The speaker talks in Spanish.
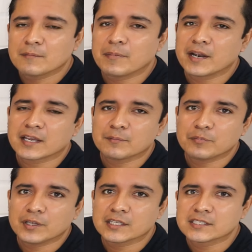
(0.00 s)
para que
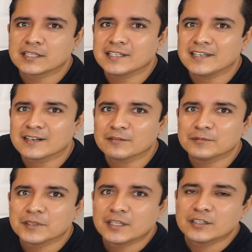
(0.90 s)
puedas adquirirlo.
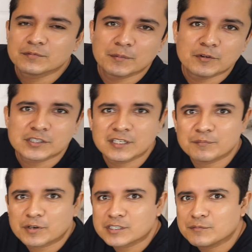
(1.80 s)
Nos vemos en el
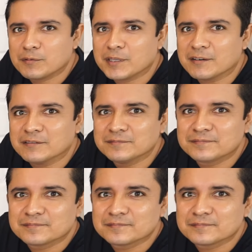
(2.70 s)
próximo video.